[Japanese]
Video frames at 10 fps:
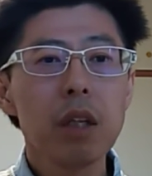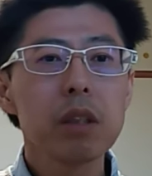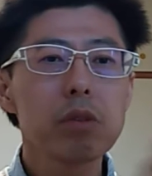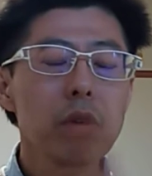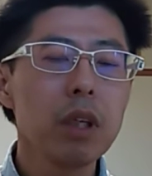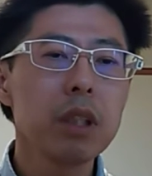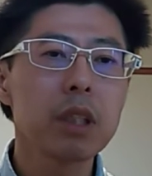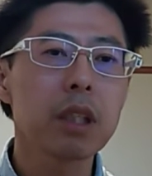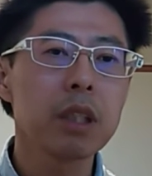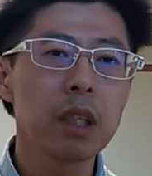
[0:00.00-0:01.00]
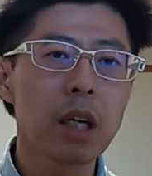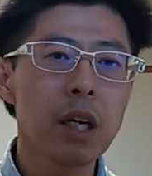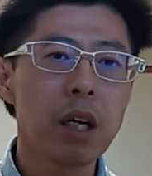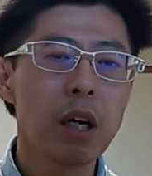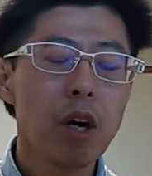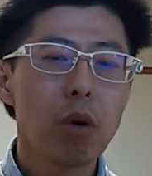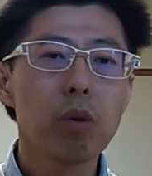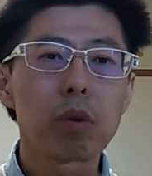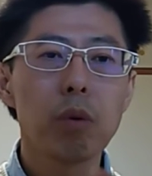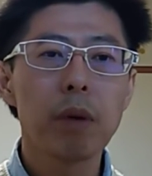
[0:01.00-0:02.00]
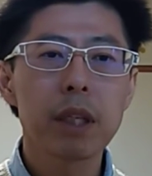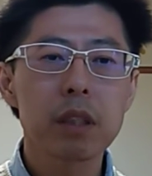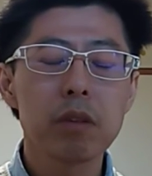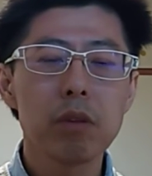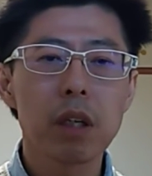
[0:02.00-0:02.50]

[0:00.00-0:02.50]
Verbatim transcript: その辺指摘したら、今度私の方